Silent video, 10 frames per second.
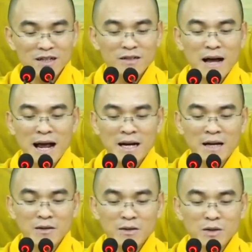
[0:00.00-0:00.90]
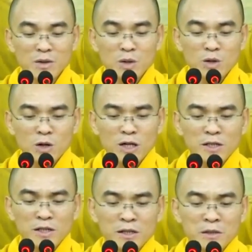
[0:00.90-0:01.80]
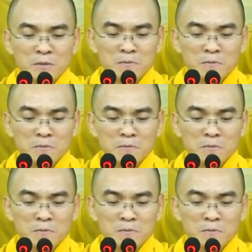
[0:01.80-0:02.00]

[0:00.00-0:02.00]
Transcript: thứ ba là có khi thì